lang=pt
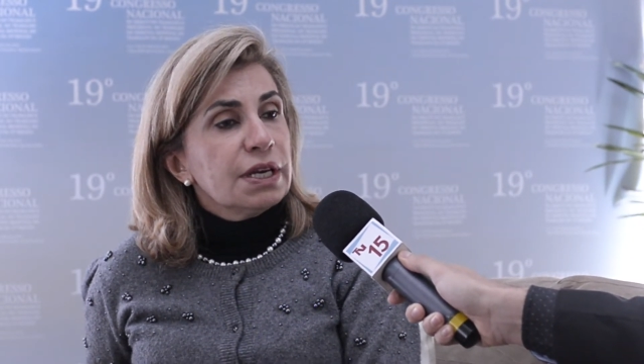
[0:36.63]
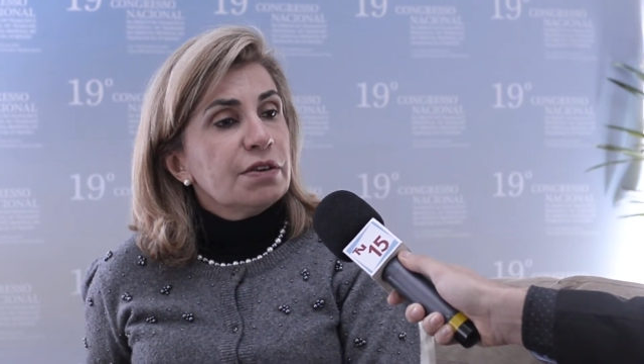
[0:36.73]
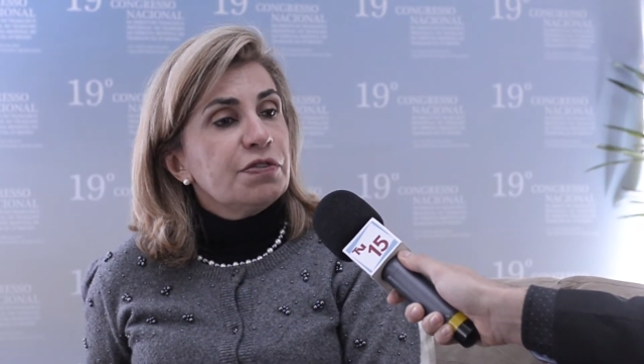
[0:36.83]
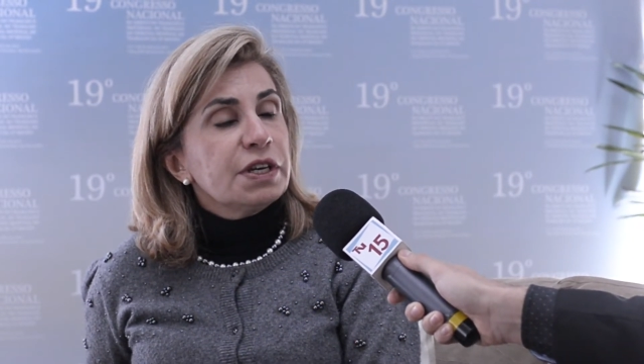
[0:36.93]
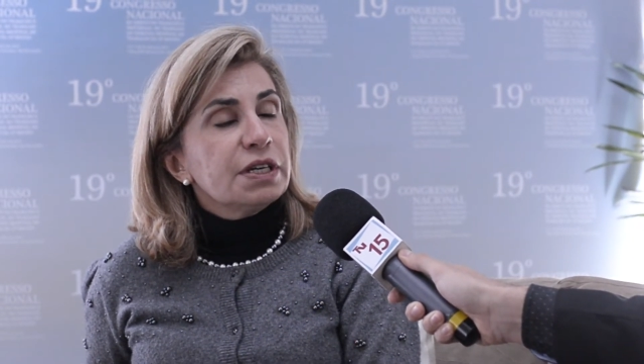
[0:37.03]

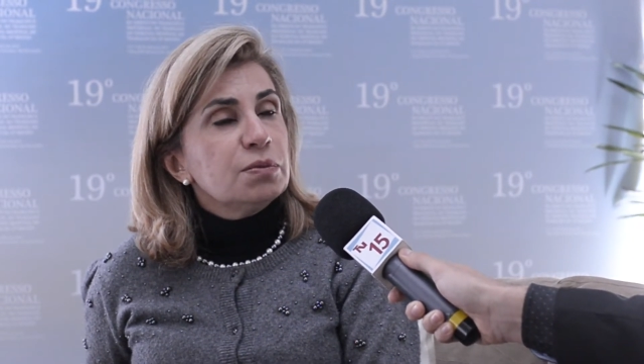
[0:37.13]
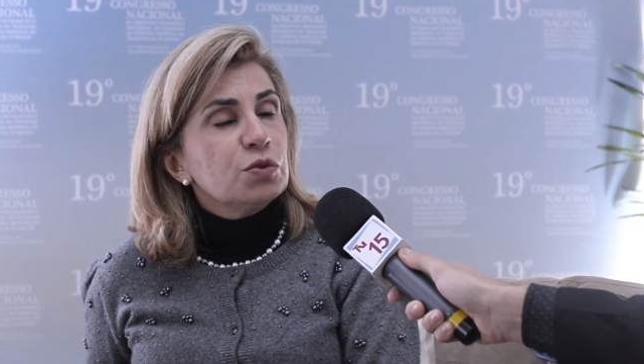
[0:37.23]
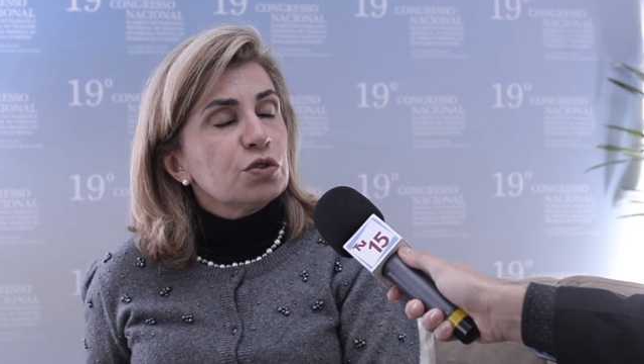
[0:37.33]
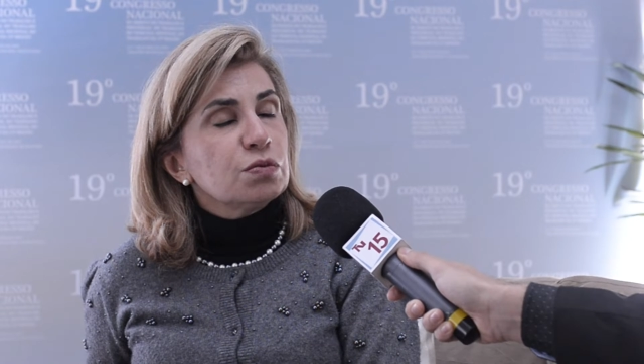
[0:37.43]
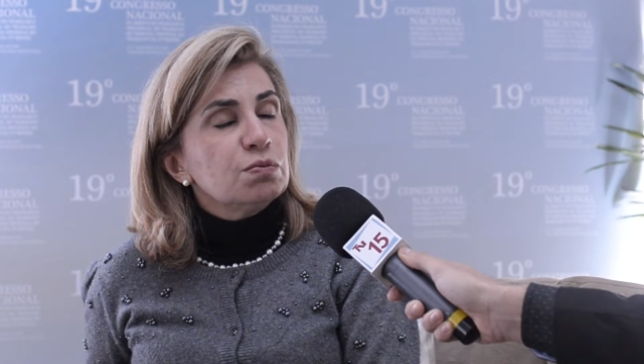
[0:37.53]
e
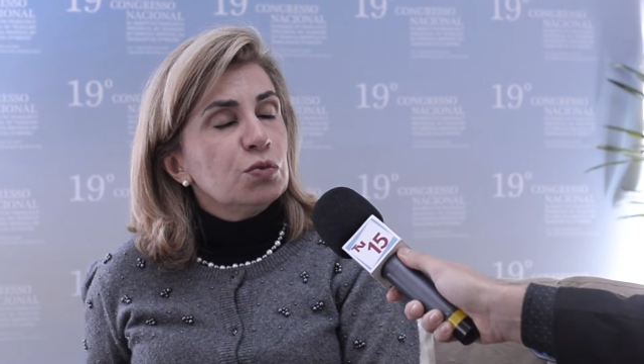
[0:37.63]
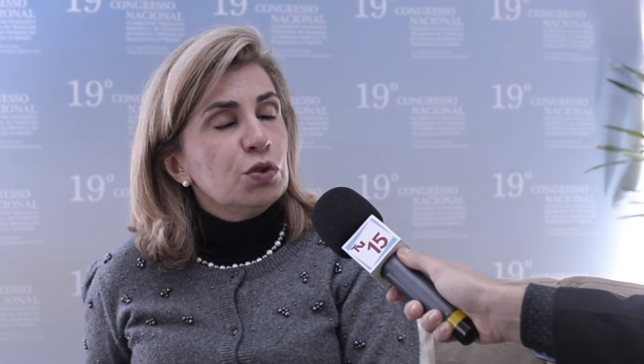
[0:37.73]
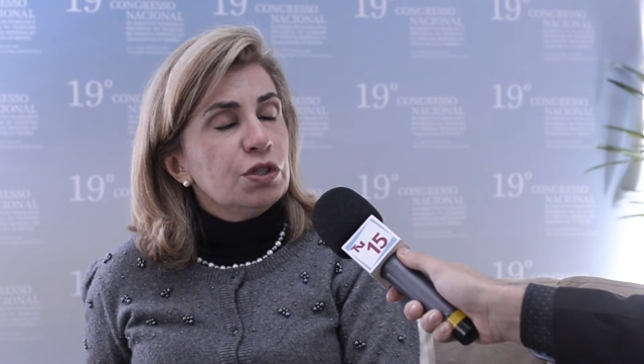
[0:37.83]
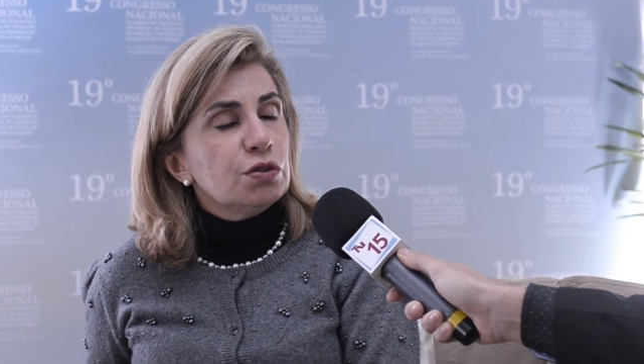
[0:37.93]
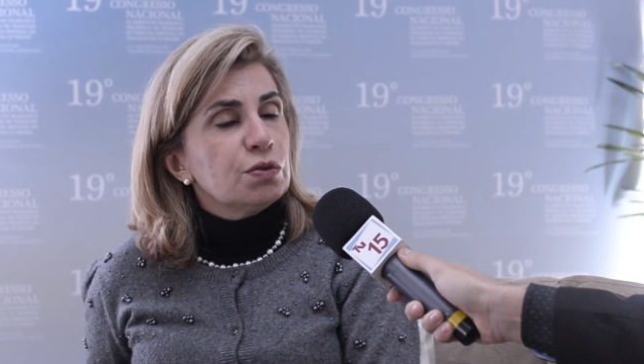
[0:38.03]
ficamos
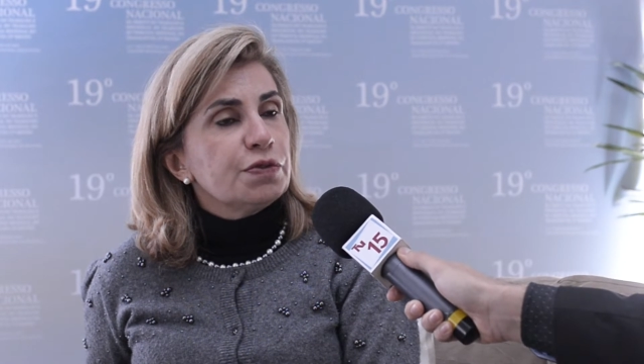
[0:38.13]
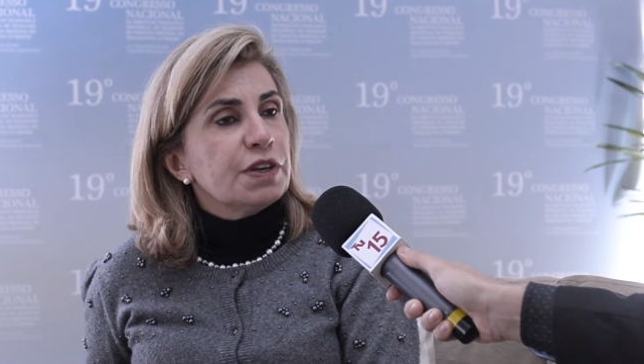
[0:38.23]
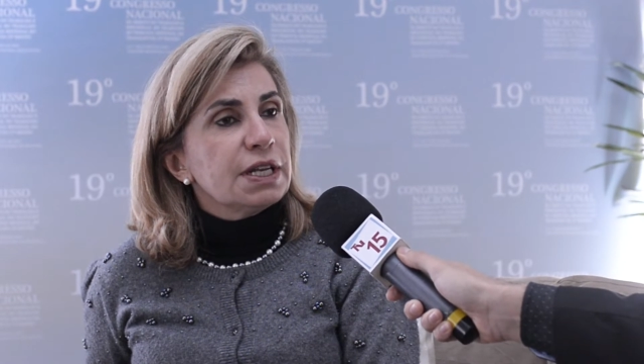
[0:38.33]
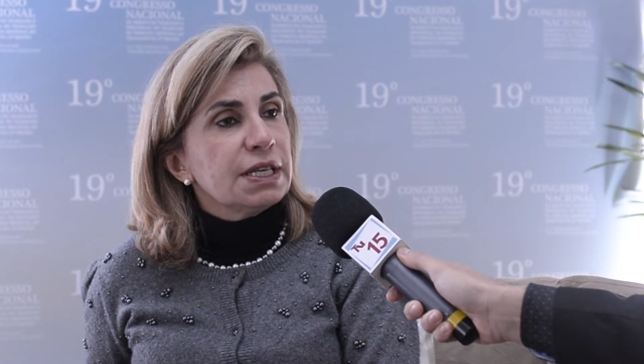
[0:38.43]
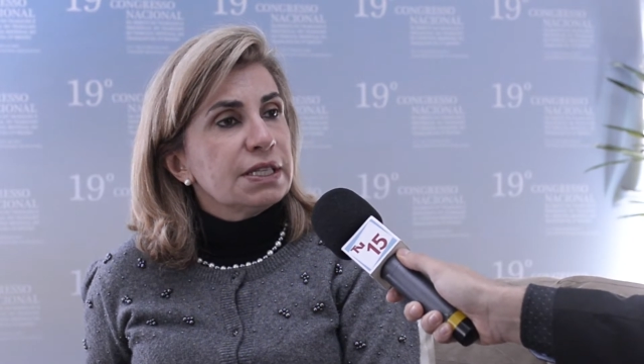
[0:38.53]
muito
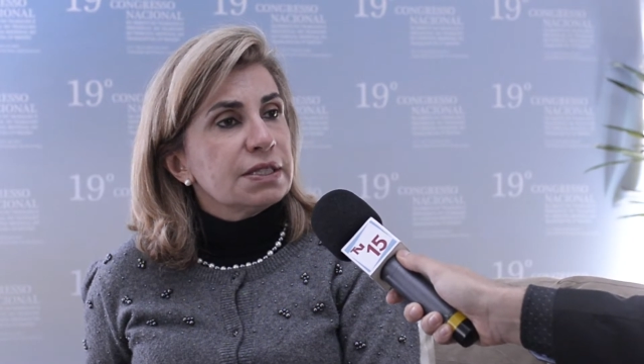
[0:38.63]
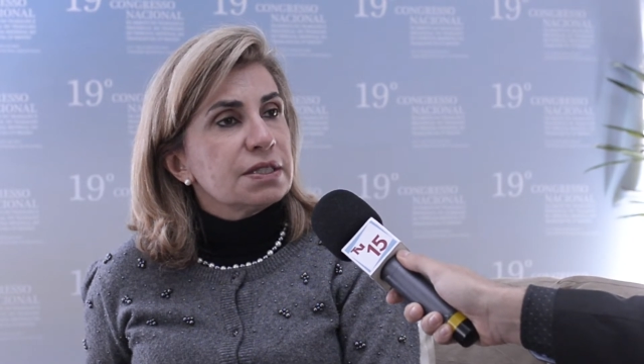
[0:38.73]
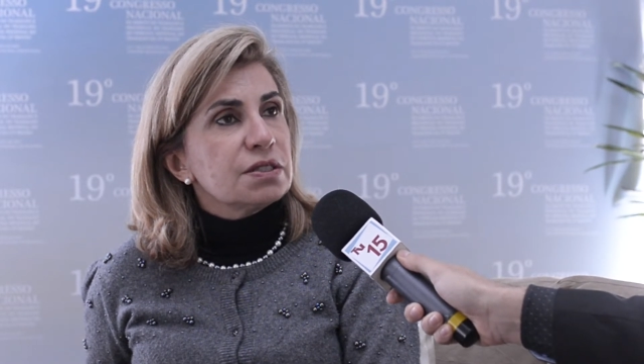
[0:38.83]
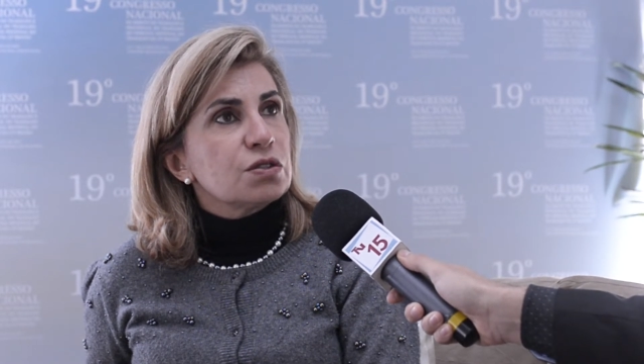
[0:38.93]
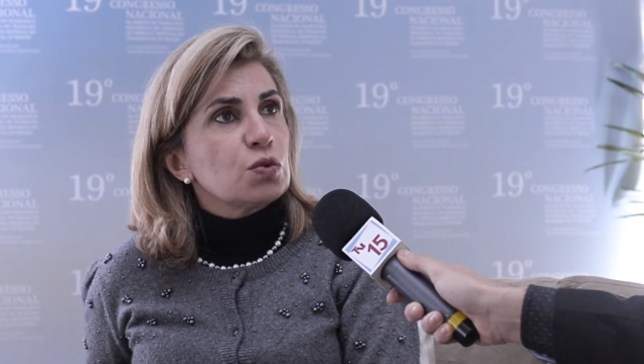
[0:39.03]

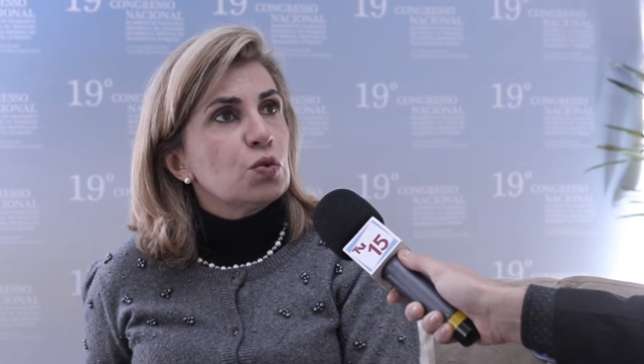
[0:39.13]
felizes